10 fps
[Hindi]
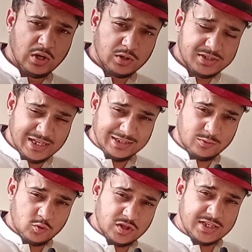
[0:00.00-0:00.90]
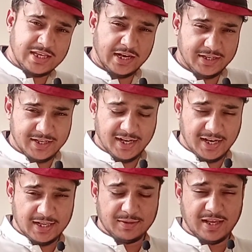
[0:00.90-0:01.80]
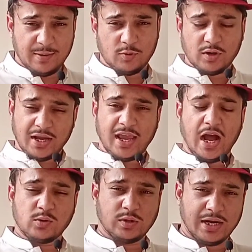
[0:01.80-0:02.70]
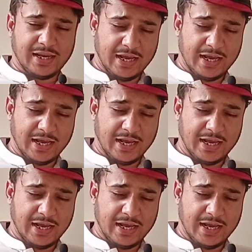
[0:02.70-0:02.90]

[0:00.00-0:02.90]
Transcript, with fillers: और जल्द उसकी सारी डिटेल दें आपको कि क्या हुआ